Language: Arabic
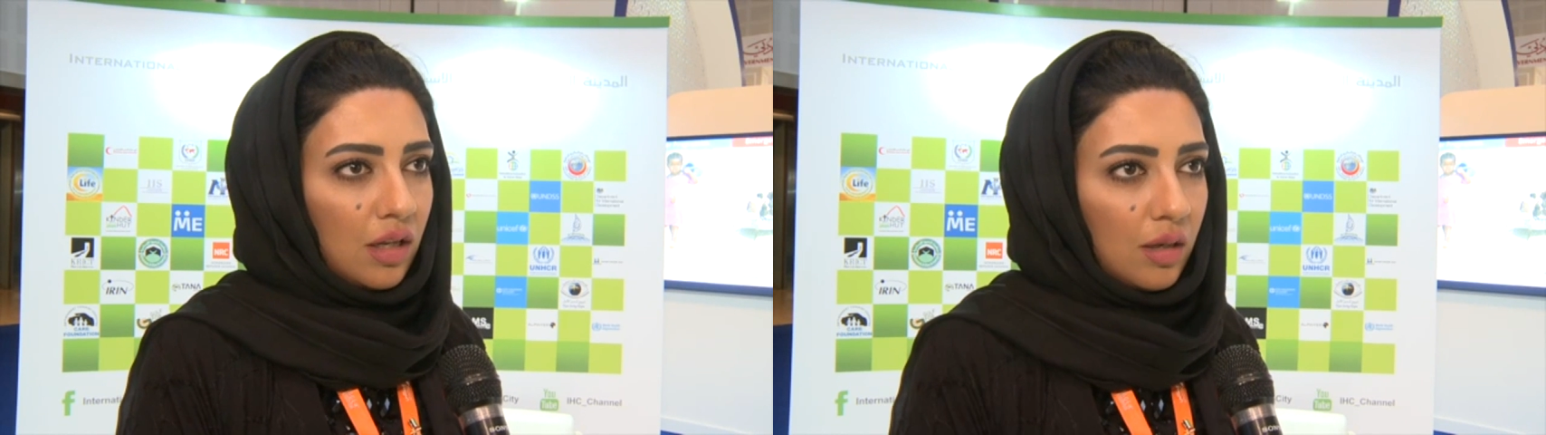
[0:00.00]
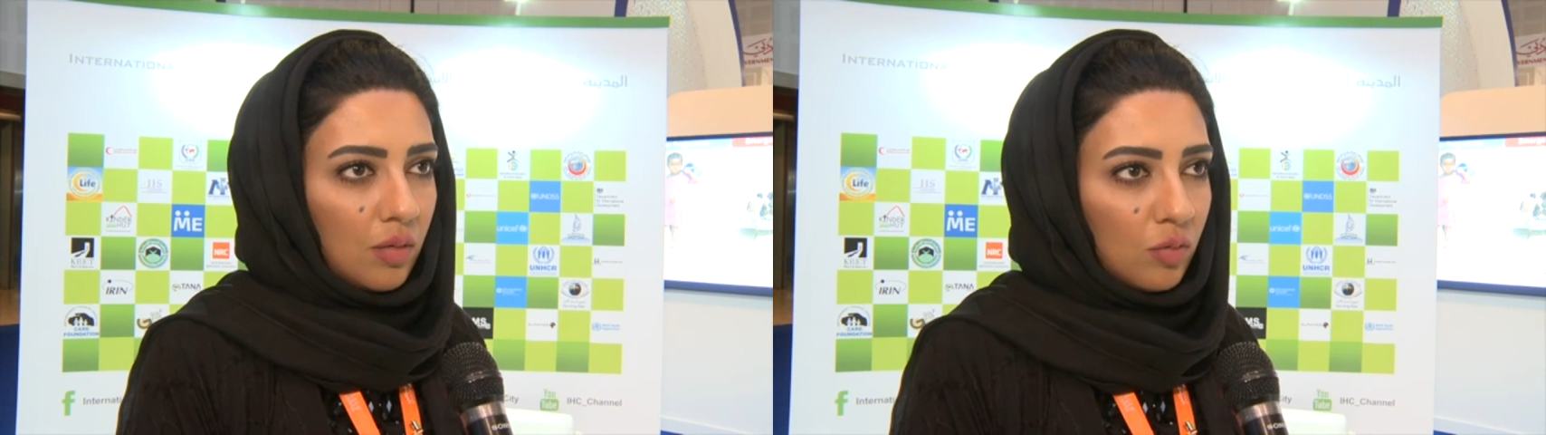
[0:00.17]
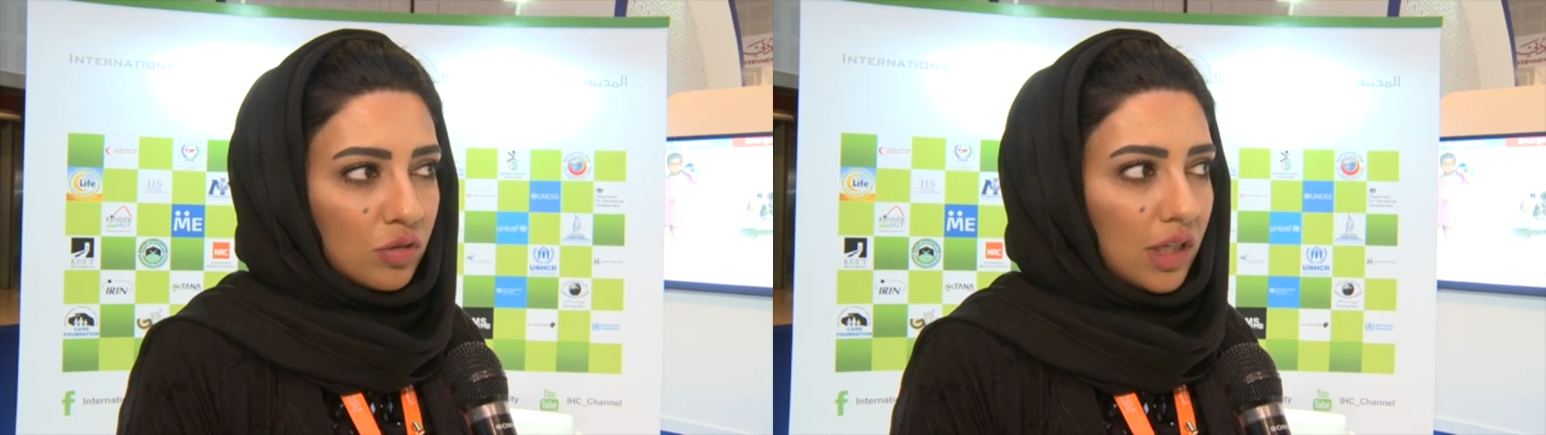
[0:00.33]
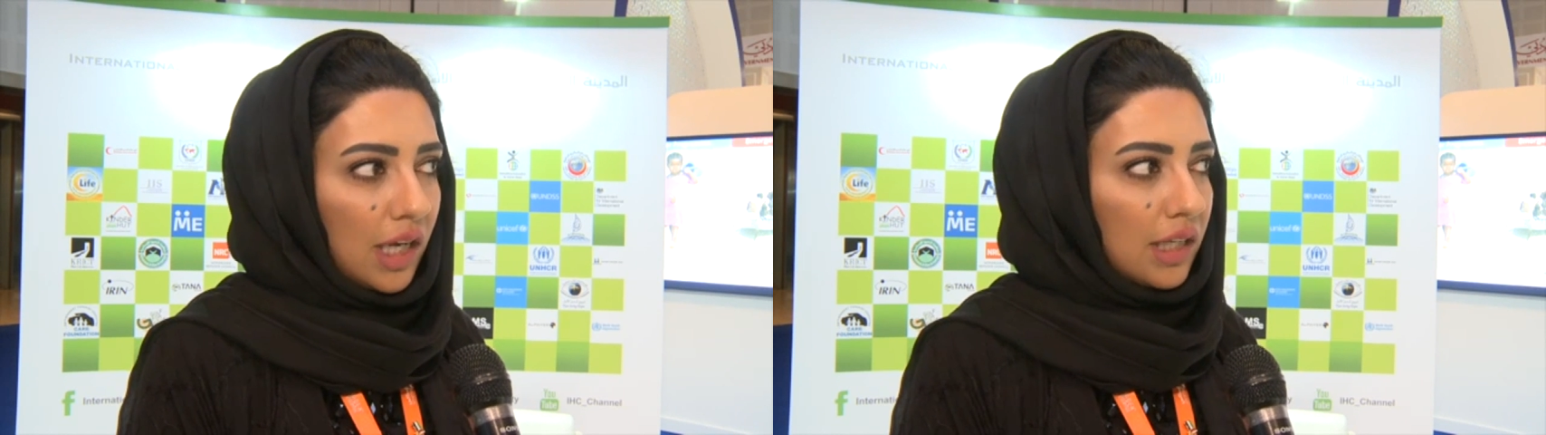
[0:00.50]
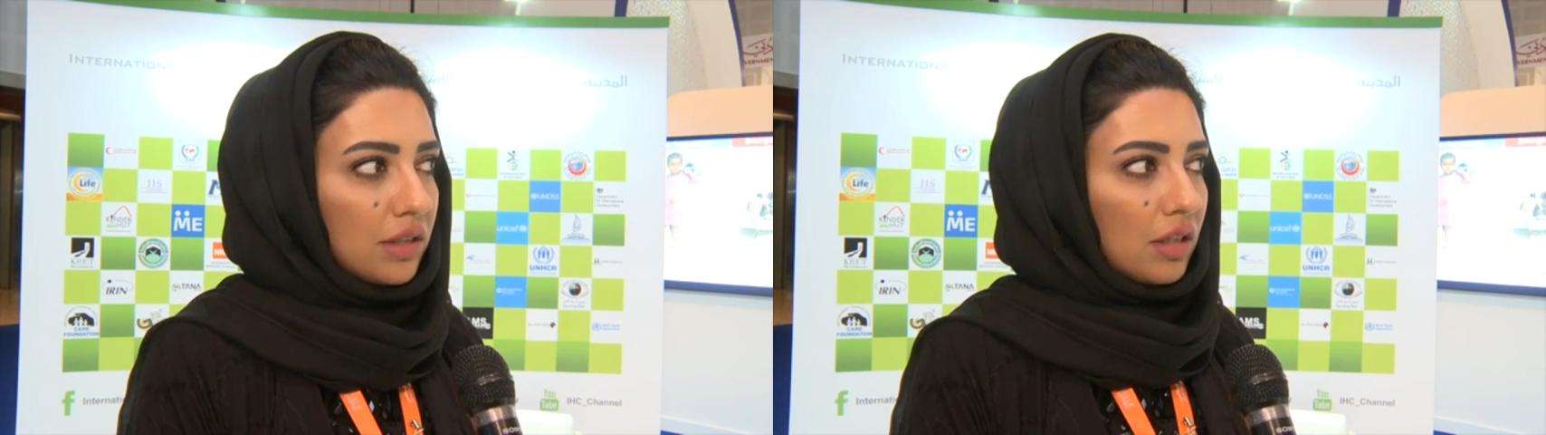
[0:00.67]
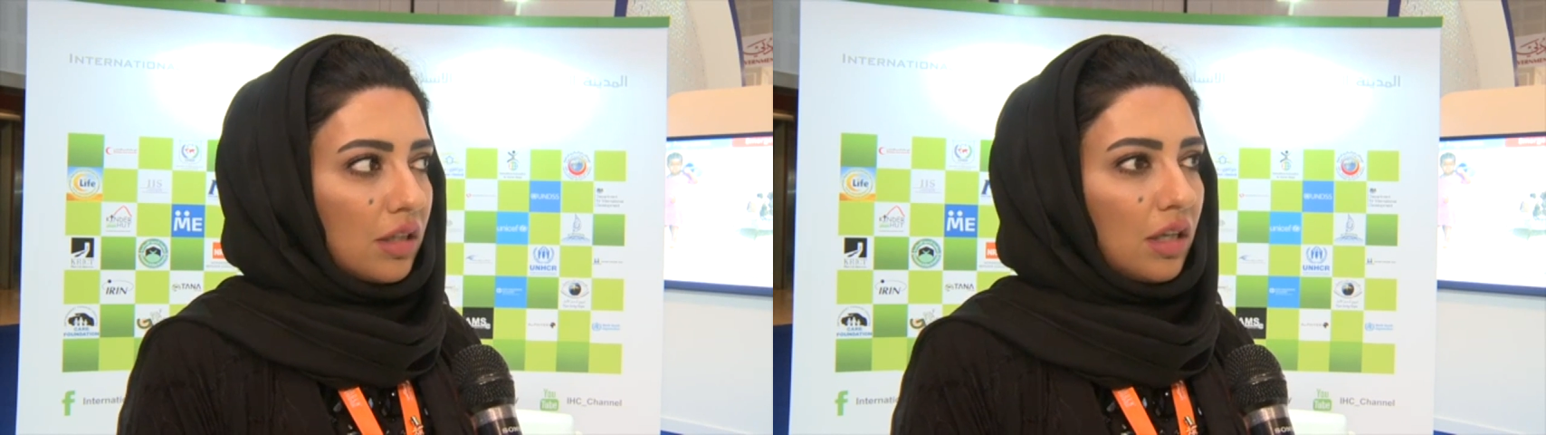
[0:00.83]

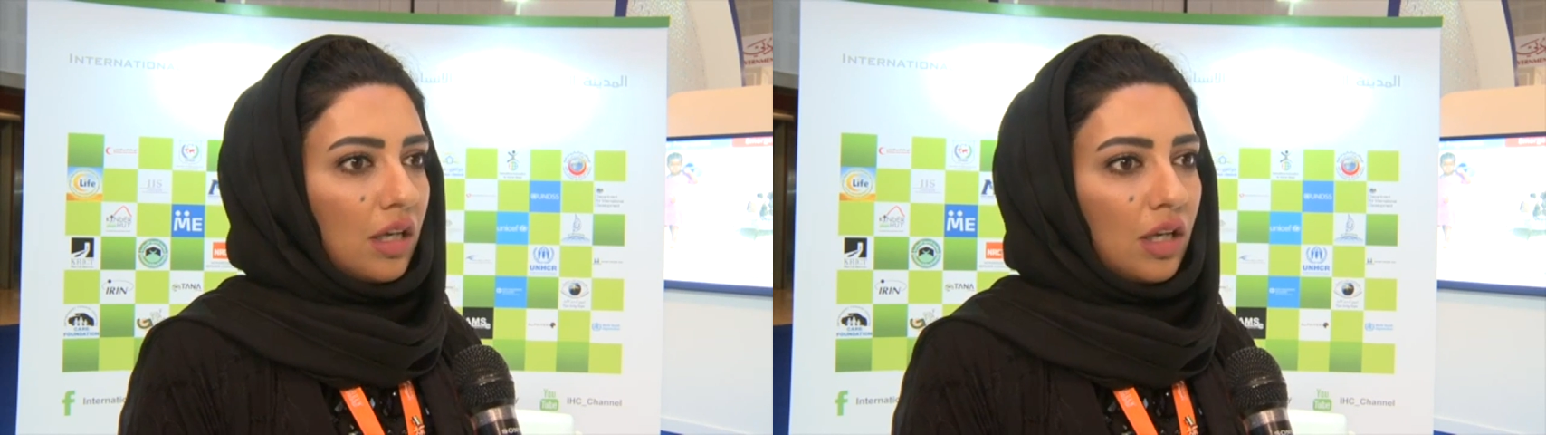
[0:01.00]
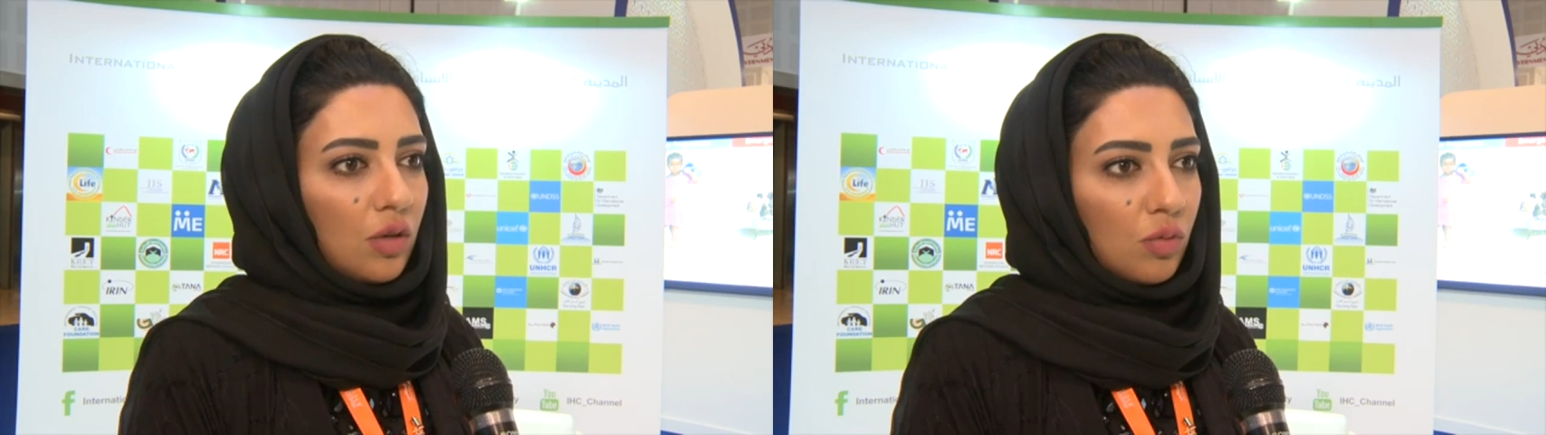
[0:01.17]
المتحدثين